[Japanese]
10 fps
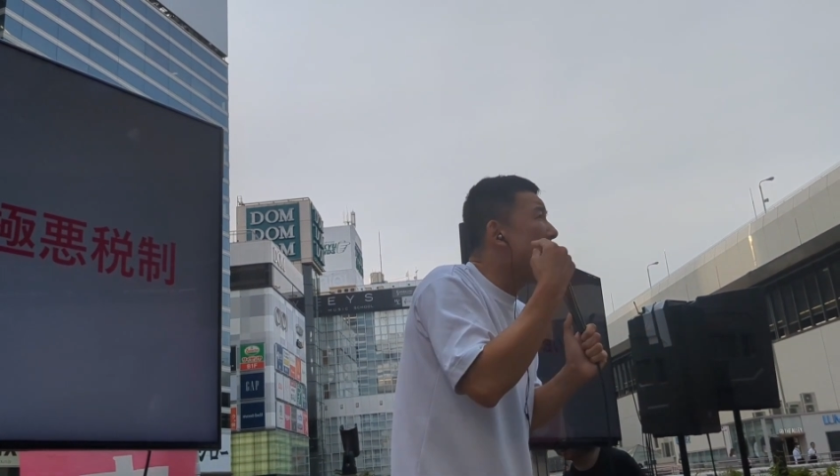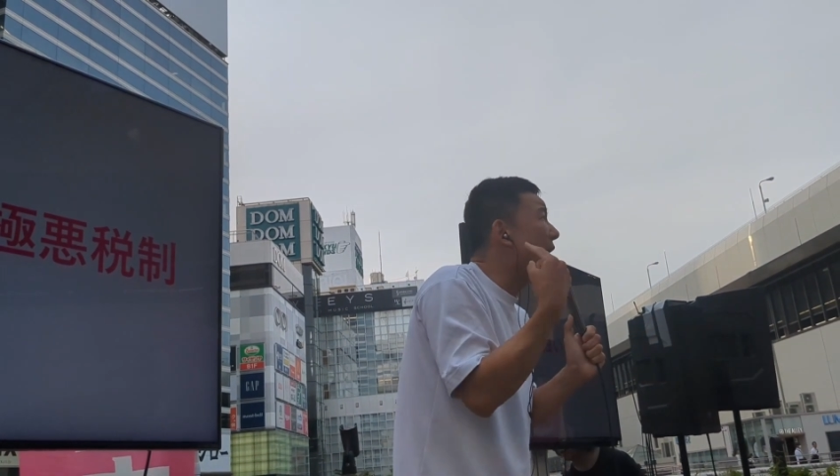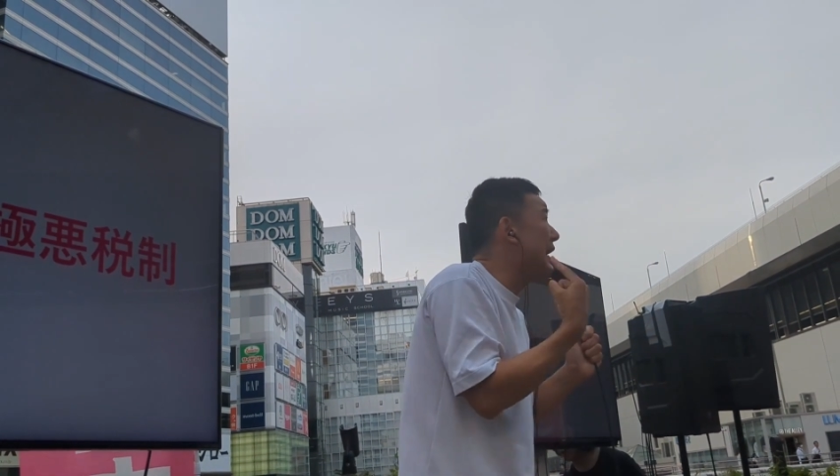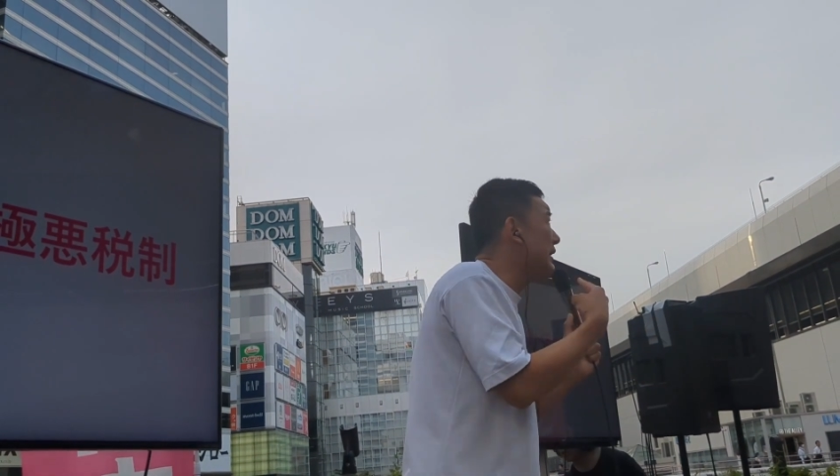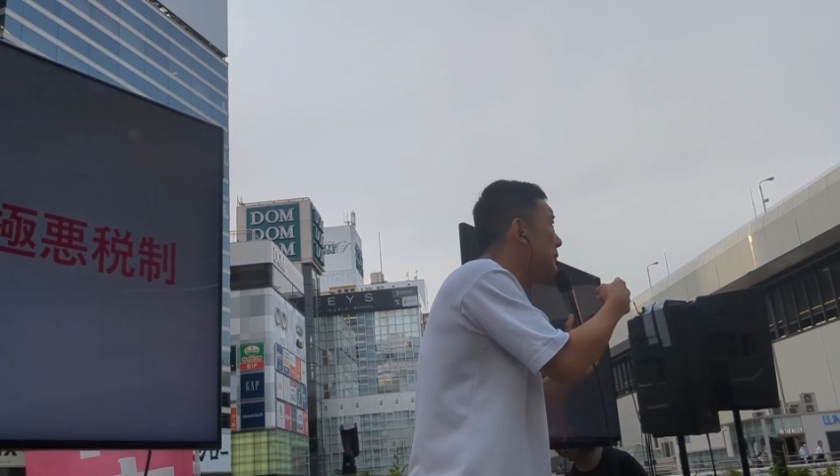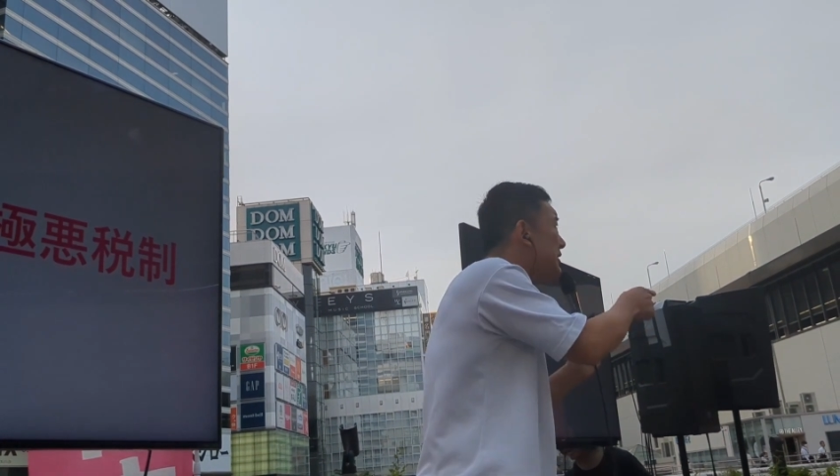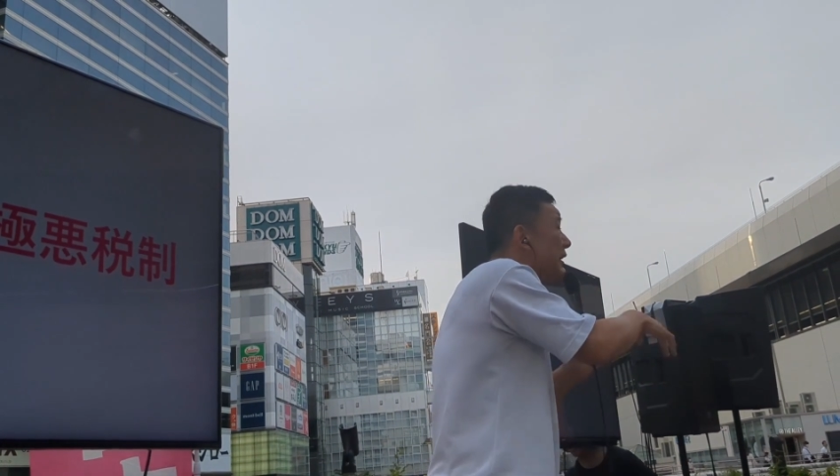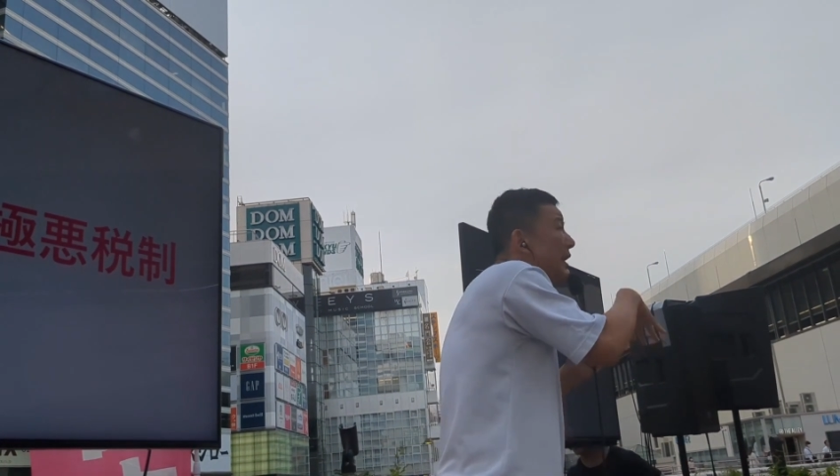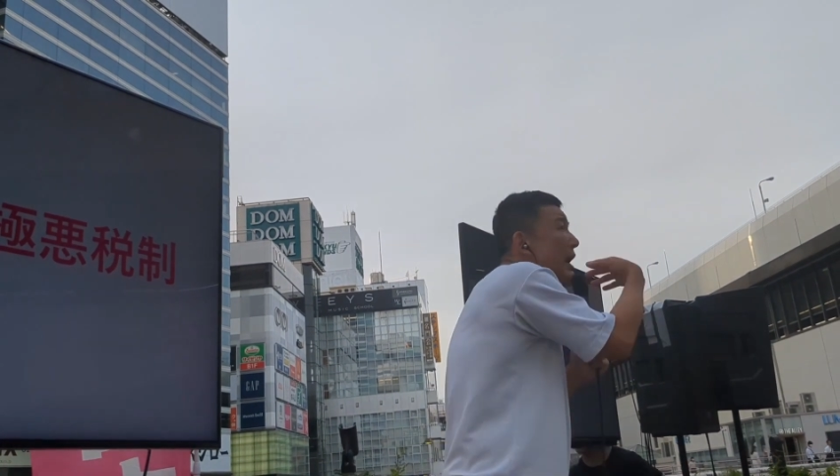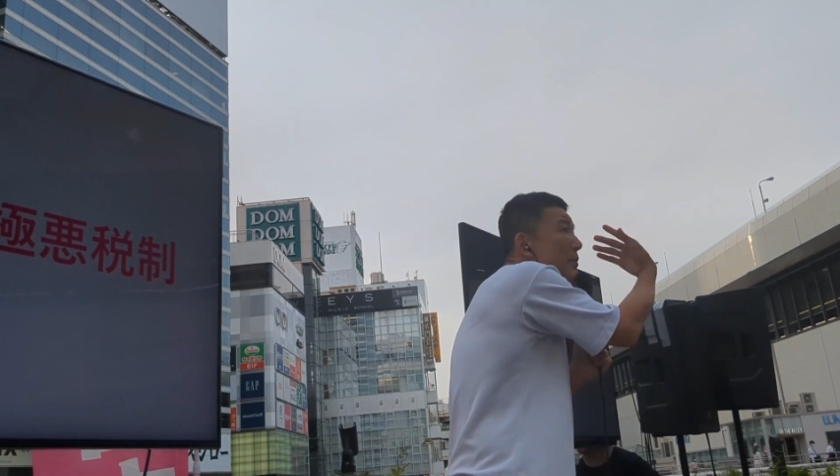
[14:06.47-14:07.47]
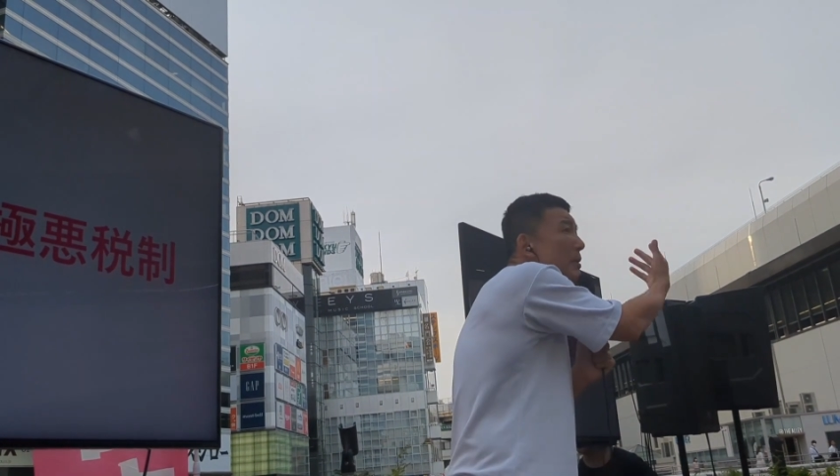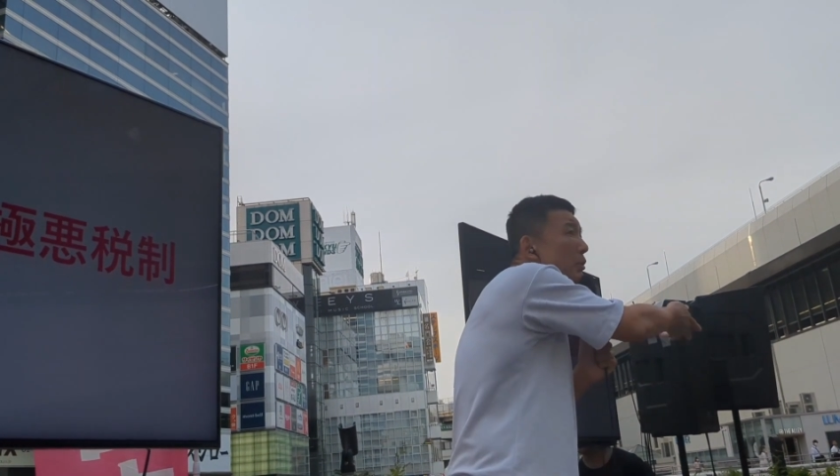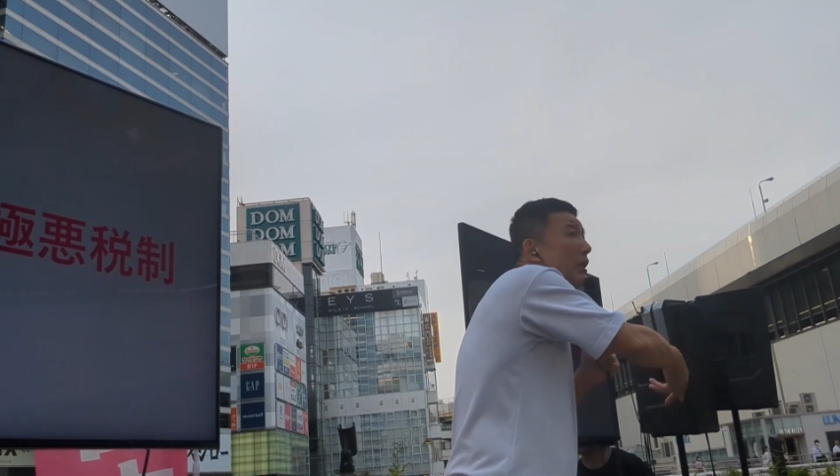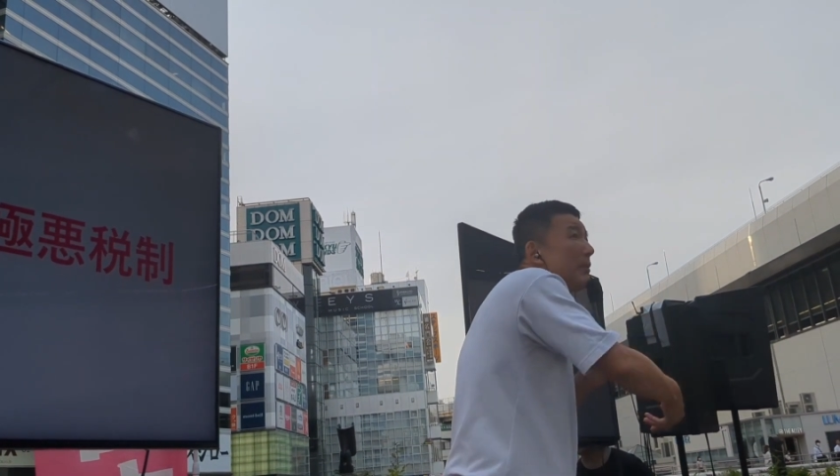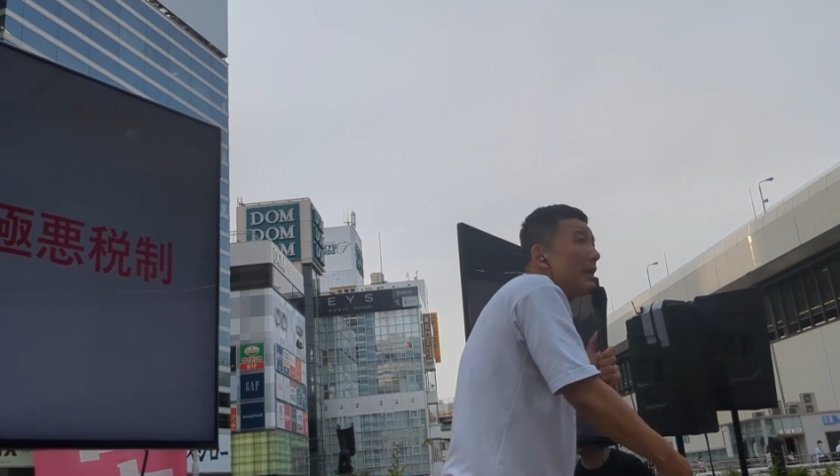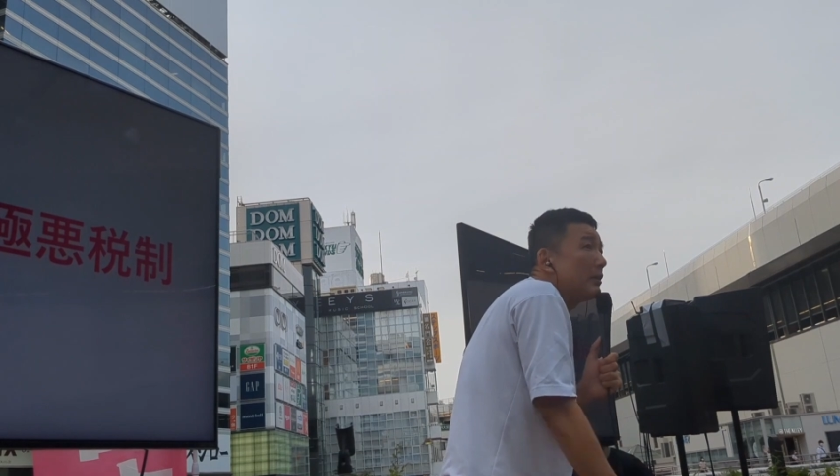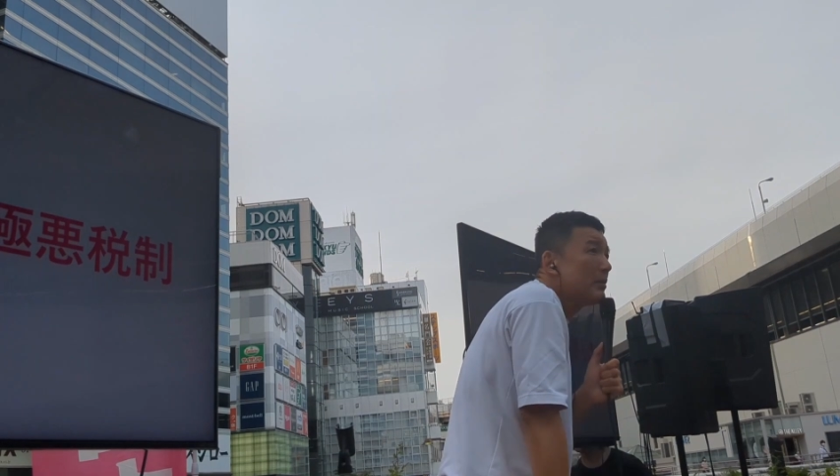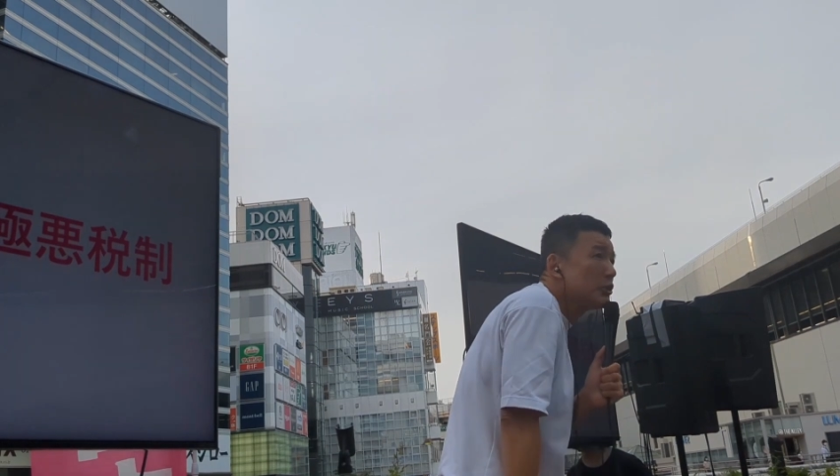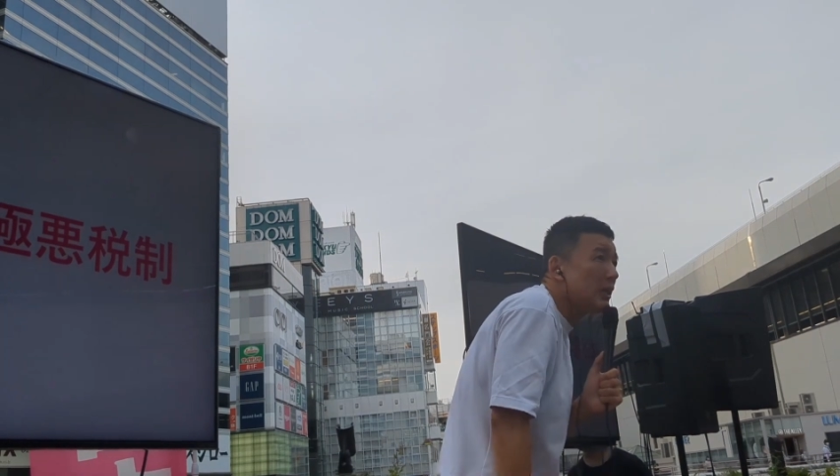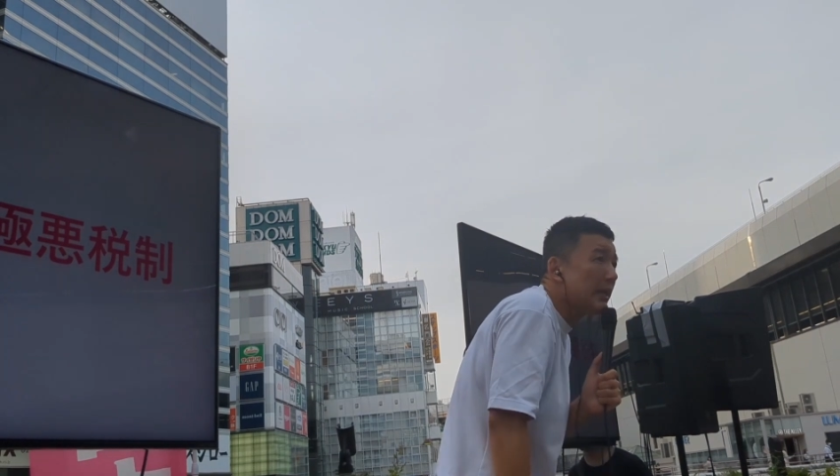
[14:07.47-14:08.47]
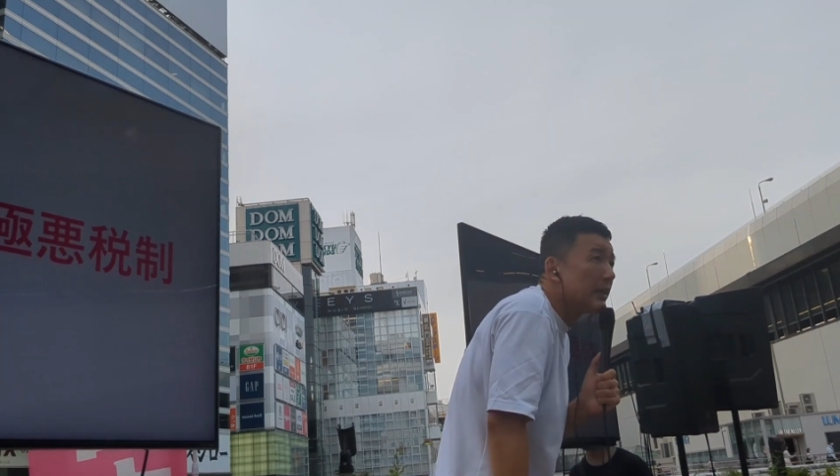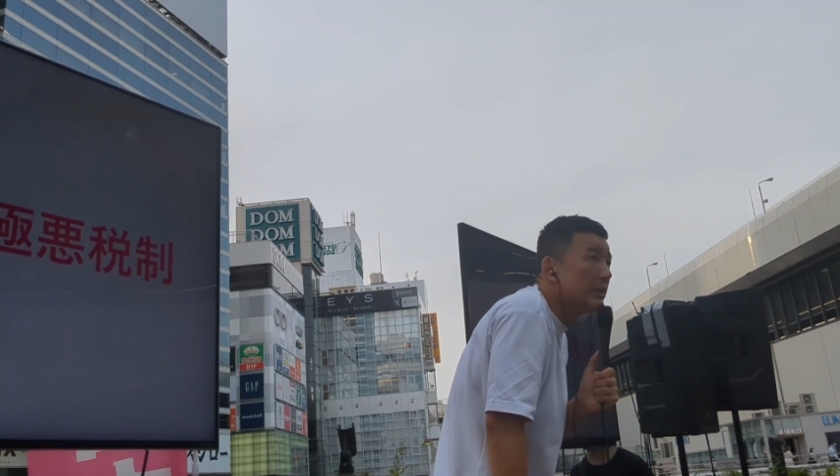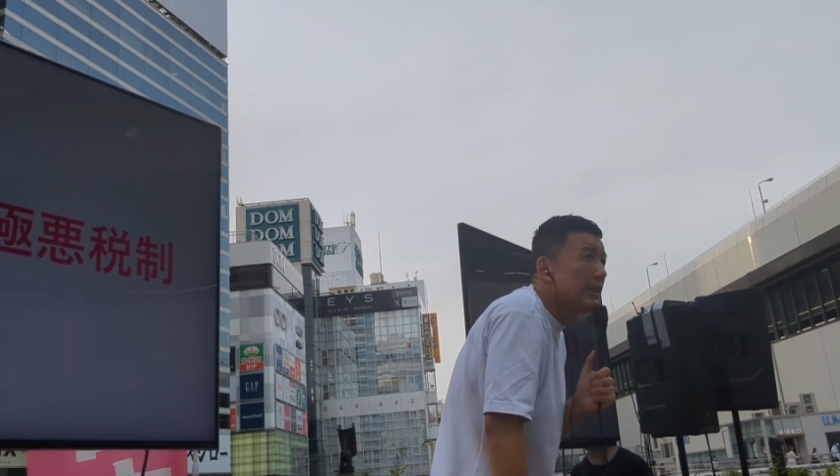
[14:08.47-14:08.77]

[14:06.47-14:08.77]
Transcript: 帰り道でラーメンも食べれるかもしれない